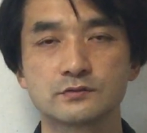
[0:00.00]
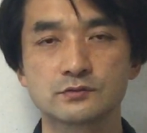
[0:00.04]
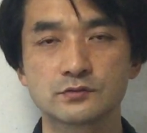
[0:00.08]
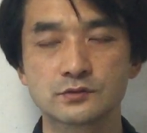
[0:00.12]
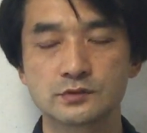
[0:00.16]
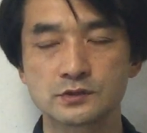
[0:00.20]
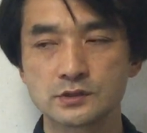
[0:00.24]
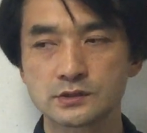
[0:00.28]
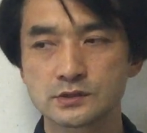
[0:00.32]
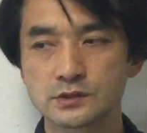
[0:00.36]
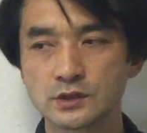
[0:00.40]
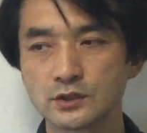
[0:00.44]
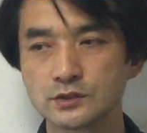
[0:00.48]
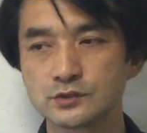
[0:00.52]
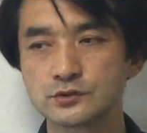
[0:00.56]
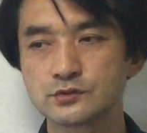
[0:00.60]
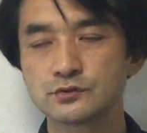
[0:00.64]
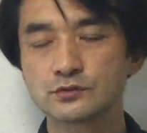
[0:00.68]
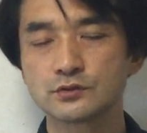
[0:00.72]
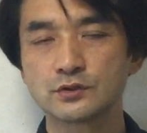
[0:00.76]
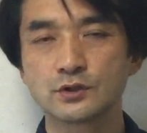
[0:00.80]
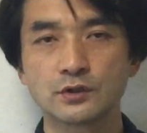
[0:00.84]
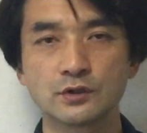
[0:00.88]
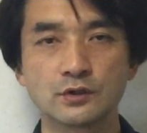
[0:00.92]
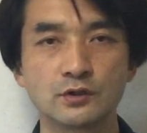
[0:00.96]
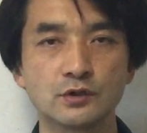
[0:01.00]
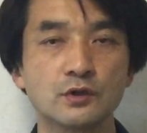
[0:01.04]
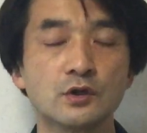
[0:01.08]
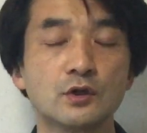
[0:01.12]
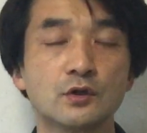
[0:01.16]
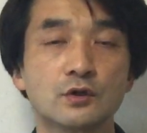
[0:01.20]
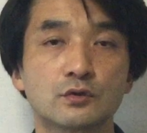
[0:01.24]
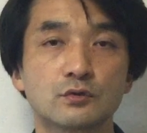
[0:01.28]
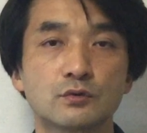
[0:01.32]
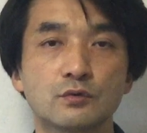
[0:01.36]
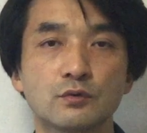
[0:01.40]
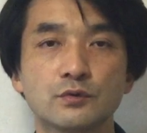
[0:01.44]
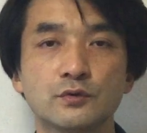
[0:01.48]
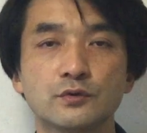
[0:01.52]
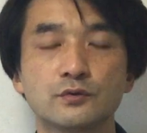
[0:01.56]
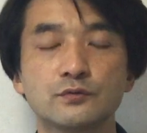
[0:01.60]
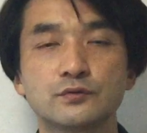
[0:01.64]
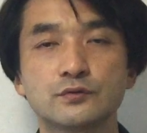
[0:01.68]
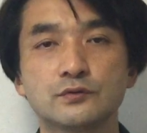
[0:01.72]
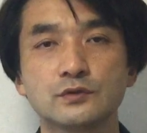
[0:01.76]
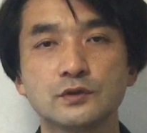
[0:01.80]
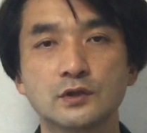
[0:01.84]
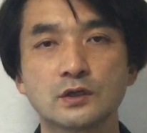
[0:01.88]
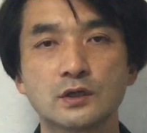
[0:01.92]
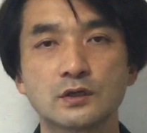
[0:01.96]
そして最終的にどういう
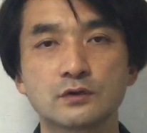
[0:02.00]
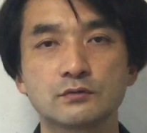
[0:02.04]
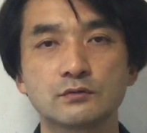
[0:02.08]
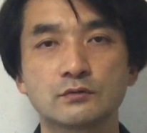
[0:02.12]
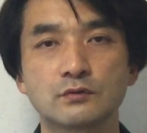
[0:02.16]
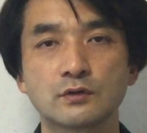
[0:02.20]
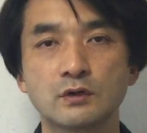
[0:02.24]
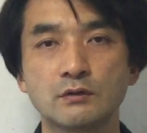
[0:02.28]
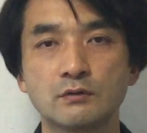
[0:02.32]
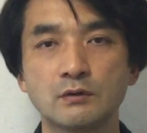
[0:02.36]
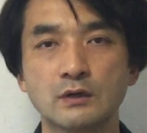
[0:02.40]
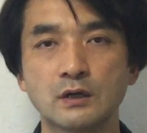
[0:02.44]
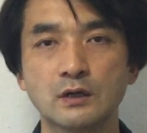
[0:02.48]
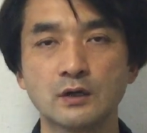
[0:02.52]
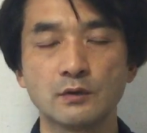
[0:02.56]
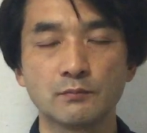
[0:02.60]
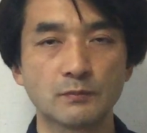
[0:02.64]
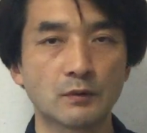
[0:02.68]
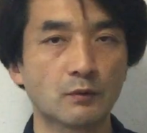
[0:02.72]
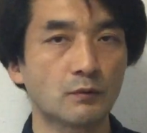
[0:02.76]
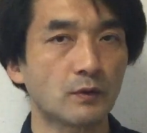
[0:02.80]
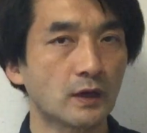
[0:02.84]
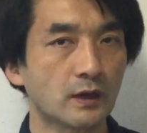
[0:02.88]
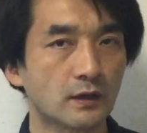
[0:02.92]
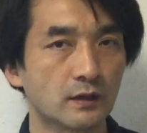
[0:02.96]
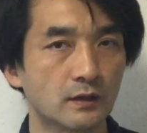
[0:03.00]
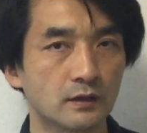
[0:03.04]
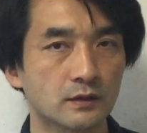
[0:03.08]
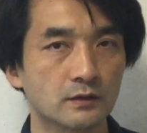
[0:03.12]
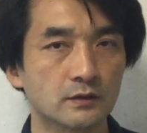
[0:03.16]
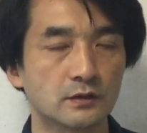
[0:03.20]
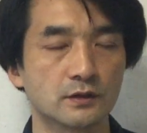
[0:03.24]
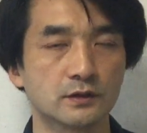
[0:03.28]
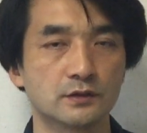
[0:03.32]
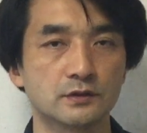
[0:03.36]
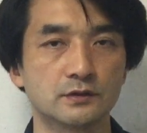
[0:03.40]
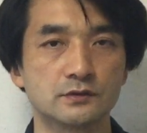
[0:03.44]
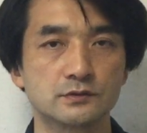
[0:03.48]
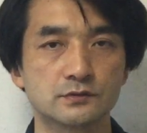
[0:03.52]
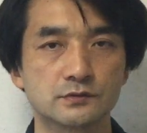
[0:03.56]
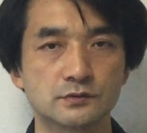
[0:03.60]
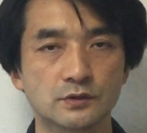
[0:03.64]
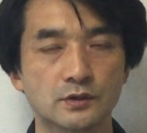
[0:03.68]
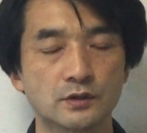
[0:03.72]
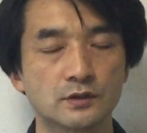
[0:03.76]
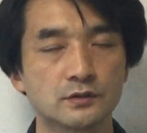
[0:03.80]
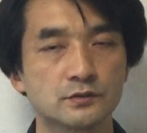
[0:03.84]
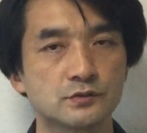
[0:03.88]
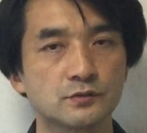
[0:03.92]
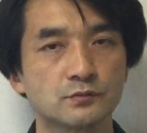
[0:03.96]
ふうになるのかはまあ分からないです
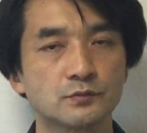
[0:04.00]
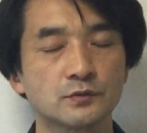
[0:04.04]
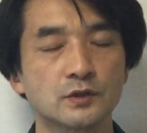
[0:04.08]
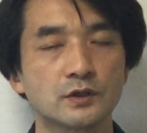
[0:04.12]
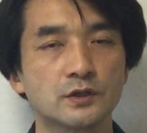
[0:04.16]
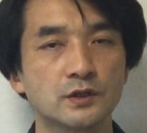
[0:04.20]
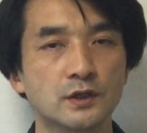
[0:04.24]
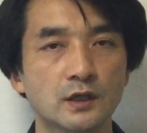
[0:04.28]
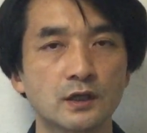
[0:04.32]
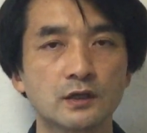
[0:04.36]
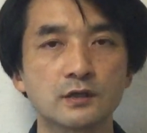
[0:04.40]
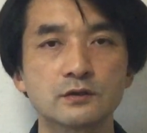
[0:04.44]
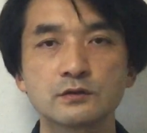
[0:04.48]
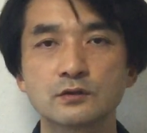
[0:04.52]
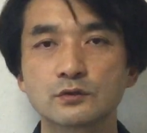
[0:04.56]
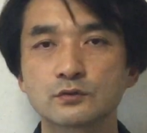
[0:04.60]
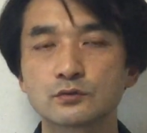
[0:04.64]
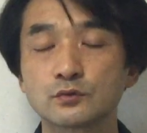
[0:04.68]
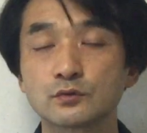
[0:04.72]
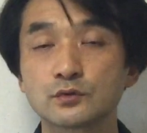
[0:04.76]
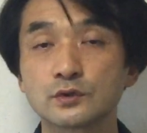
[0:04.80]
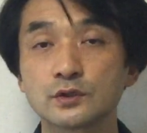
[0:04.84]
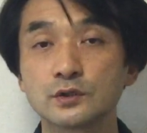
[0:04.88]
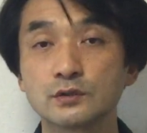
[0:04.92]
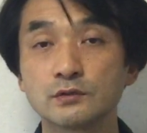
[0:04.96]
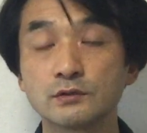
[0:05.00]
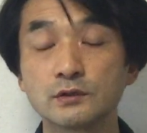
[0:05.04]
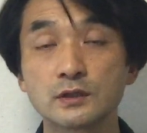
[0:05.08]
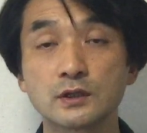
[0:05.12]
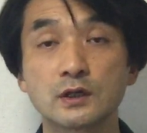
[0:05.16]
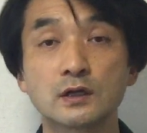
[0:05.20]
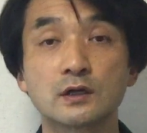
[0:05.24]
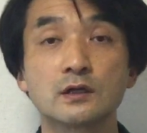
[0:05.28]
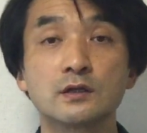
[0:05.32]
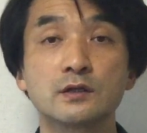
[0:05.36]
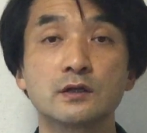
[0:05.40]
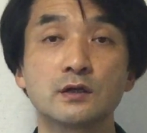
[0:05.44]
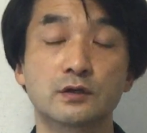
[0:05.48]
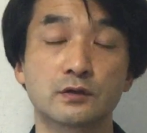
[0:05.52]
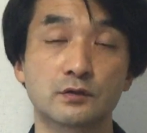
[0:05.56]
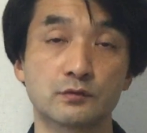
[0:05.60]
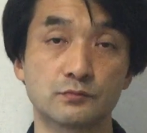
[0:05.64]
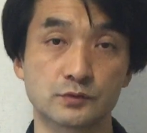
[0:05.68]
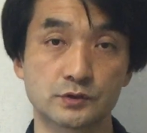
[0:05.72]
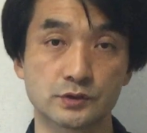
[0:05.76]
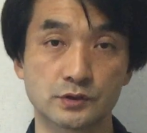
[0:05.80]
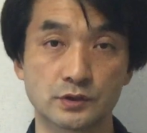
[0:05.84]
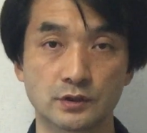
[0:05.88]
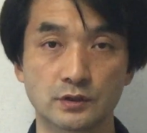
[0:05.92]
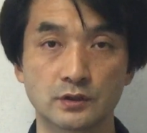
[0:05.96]
ね。自分が願った通りにはならないか
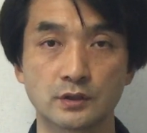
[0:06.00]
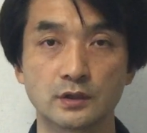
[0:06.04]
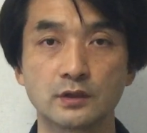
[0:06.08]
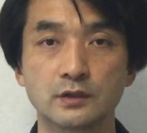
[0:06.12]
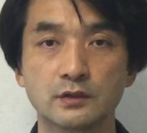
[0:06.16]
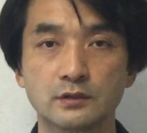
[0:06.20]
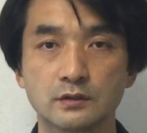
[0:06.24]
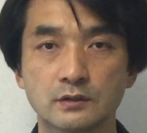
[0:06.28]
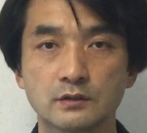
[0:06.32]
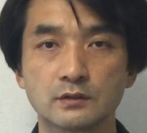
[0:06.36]
もしれない。